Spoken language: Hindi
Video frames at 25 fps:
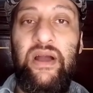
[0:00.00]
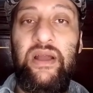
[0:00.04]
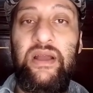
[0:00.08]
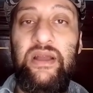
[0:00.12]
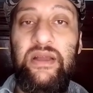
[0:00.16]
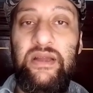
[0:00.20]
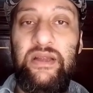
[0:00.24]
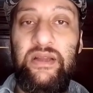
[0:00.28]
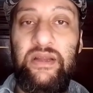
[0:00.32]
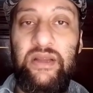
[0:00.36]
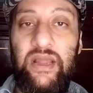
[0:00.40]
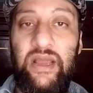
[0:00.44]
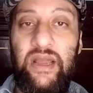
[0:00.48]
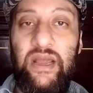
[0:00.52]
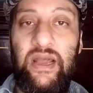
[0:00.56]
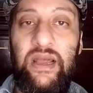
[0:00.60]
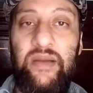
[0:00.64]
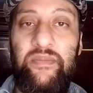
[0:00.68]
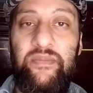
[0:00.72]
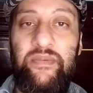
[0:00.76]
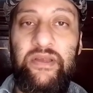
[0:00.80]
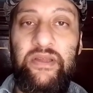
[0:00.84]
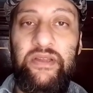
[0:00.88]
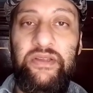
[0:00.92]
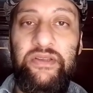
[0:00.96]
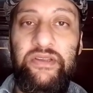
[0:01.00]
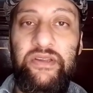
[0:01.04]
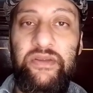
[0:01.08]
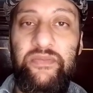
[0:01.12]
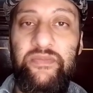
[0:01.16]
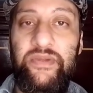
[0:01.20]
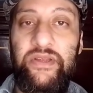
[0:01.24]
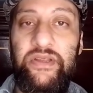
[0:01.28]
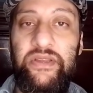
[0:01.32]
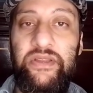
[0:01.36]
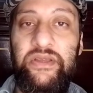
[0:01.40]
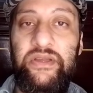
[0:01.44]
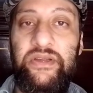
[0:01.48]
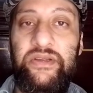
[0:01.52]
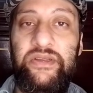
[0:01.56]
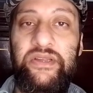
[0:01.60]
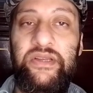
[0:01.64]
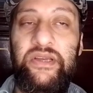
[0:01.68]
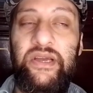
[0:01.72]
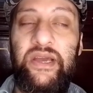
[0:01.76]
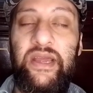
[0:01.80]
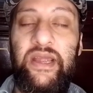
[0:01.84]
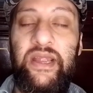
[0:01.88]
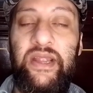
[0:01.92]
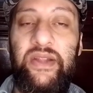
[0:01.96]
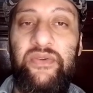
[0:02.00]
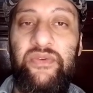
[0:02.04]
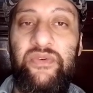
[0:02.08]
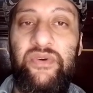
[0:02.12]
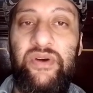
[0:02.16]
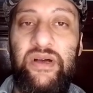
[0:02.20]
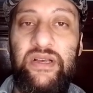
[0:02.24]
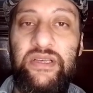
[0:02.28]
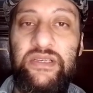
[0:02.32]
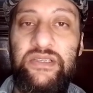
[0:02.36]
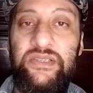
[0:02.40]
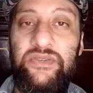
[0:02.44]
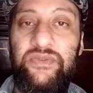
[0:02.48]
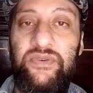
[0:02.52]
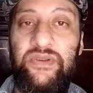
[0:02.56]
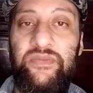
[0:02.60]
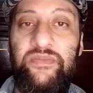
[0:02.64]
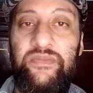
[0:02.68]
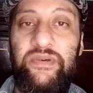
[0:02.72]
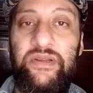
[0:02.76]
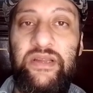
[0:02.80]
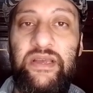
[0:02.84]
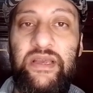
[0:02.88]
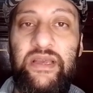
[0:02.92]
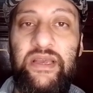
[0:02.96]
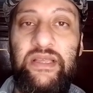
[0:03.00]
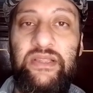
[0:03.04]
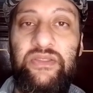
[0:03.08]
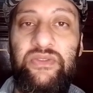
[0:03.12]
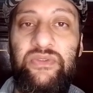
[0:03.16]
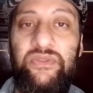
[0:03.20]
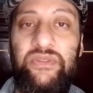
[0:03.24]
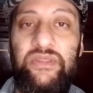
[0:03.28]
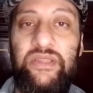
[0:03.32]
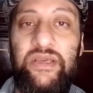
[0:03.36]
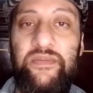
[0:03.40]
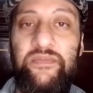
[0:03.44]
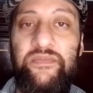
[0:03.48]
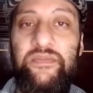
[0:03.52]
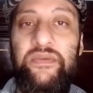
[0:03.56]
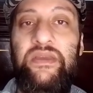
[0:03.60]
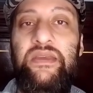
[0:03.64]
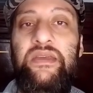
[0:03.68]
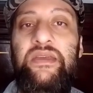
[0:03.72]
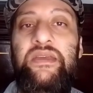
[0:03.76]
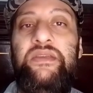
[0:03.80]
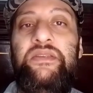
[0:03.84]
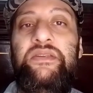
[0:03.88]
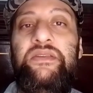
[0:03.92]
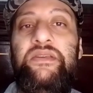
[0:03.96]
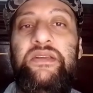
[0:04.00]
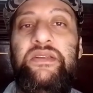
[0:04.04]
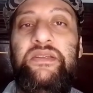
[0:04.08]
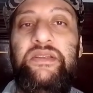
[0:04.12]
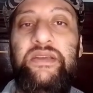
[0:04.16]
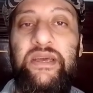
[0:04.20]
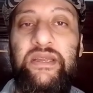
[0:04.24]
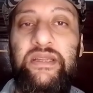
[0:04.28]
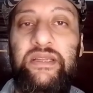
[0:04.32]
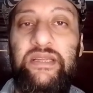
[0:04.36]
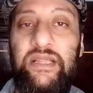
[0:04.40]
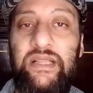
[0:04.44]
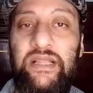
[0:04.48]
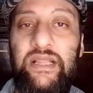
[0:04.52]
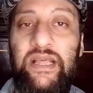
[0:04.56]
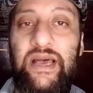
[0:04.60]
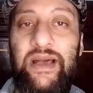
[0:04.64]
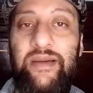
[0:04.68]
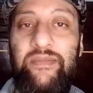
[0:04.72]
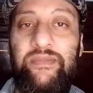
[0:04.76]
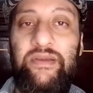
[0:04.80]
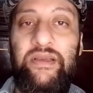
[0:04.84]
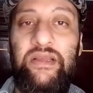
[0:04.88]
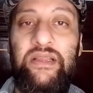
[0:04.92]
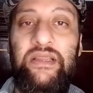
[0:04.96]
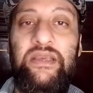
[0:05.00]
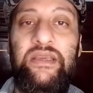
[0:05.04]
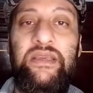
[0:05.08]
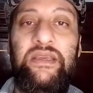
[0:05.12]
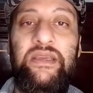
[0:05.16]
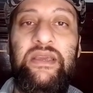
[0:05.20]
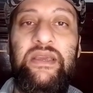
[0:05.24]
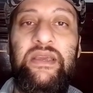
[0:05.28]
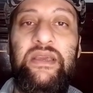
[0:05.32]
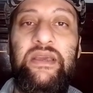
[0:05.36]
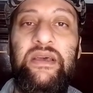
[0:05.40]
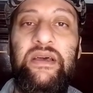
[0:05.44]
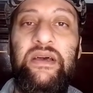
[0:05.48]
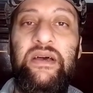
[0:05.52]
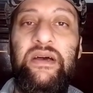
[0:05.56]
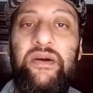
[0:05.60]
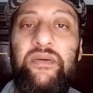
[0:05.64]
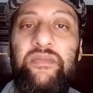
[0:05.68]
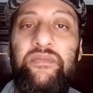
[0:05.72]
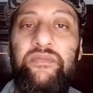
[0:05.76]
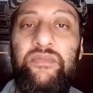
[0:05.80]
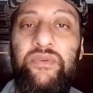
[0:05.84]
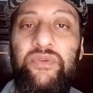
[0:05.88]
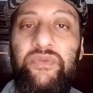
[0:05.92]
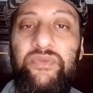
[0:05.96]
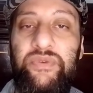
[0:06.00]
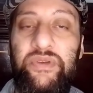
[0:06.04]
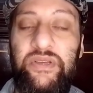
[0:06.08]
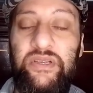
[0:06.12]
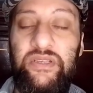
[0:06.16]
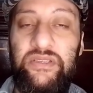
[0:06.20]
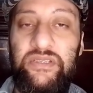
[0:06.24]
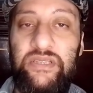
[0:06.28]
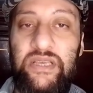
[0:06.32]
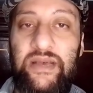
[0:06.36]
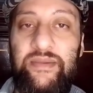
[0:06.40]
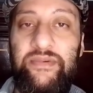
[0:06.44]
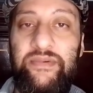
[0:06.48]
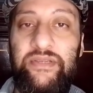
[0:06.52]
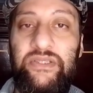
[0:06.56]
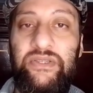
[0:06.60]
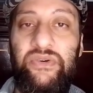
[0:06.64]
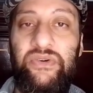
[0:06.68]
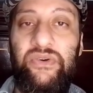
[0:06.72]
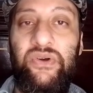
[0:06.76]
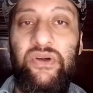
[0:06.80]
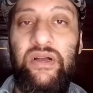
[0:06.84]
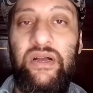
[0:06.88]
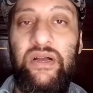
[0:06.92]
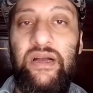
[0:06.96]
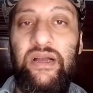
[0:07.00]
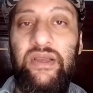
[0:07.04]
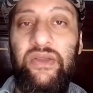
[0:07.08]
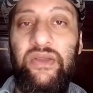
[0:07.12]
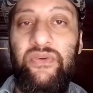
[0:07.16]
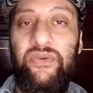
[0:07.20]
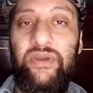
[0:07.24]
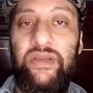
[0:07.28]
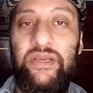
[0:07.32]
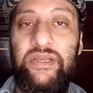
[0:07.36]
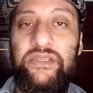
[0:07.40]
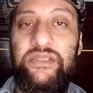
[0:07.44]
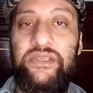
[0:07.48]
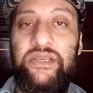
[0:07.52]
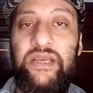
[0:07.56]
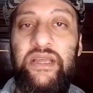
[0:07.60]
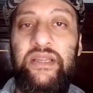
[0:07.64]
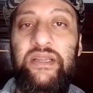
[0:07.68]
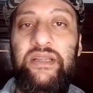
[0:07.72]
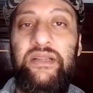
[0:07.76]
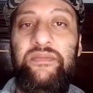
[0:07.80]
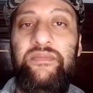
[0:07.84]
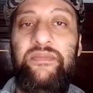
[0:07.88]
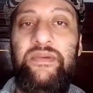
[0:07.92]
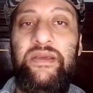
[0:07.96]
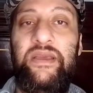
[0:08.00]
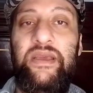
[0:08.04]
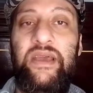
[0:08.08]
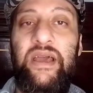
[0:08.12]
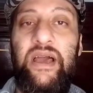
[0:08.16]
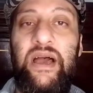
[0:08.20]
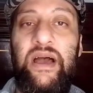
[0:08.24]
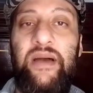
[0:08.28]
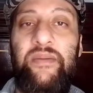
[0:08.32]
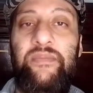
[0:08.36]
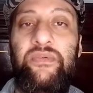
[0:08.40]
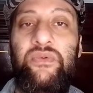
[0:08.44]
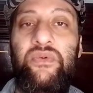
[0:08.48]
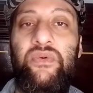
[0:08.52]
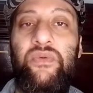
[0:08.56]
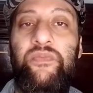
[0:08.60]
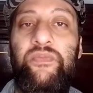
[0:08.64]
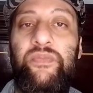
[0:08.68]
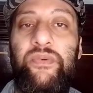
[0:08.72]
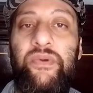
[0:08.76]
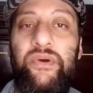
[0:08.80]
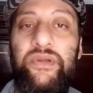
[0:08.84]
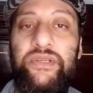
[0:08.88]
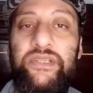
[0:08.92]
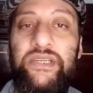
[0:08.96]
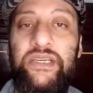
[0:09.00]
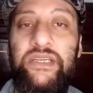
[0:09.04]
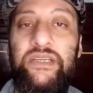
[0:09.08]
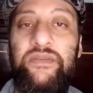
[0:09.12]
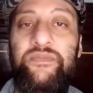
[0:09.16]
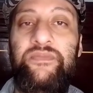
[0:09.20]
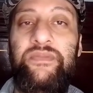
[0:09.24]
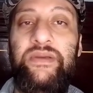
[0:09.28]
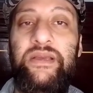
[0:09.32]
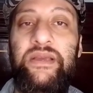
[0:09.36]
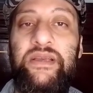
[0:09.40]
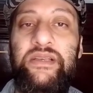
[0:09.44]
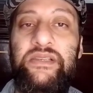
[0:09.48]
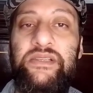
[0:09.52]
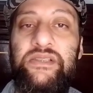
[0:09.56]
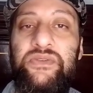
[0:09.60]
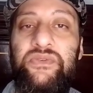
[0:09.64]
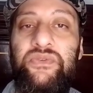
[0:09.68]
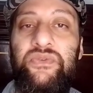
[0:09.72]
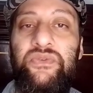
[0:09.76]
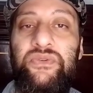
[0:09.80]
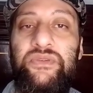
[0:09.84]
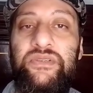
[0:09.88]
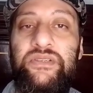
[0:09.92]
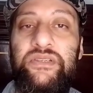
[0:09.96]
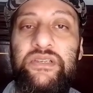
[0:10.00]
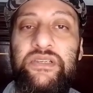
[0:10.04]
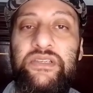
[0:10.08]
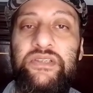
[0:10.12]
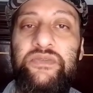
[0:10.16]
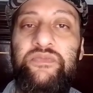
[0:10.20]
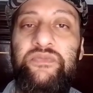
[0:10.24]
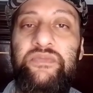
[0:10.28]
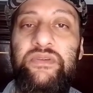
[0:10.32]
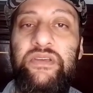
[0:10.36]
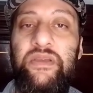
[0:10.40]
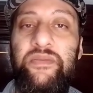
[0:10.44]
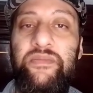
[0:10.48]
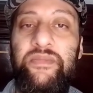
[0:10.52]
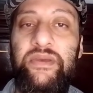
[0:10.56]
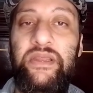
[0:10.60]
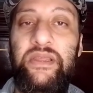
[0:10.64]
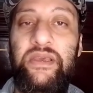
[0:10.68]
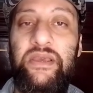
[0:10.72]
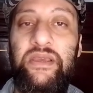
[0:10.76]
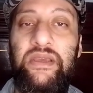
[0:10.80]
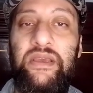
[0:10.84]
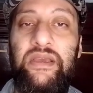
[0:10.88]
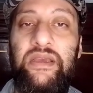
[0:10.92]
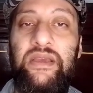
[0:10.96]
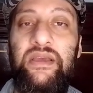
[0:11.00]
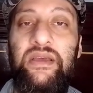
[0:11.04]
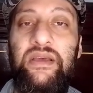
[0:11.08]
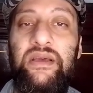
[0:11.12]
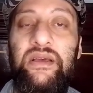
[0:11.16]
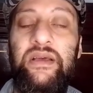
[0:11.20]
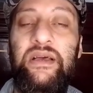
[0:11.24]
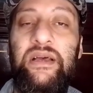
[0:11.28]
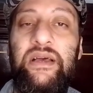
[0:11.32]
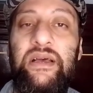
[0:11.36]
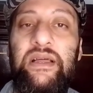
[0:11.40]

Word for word: अगर आप इंटरमीडिएट या एडवांस डेवलपर पर हैं तो तब भी ये चैनल आपके लिए मुफीद साबित होगा क्योंकि इस चैनल पे आपको प्रोजेक्ट बेस्ड कोर्सेज भी मिलेंगे